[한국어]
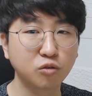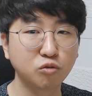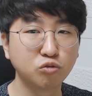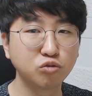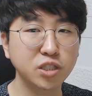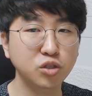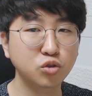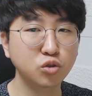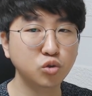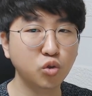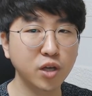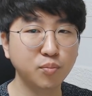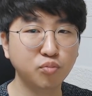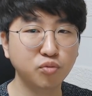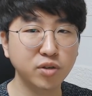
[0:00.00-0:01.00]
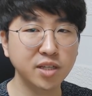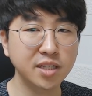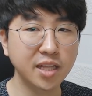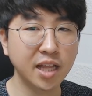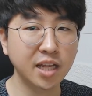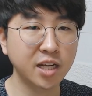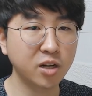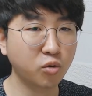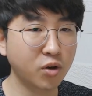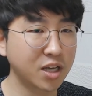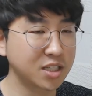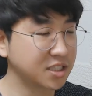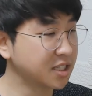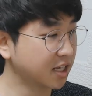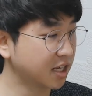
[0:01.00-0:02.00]
굳이 술토에 뿌리 내리려고
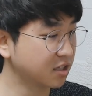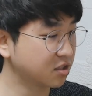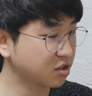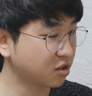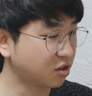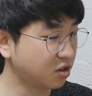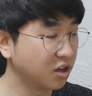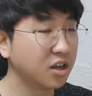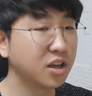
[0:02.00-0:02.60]
하지는 않겠죠.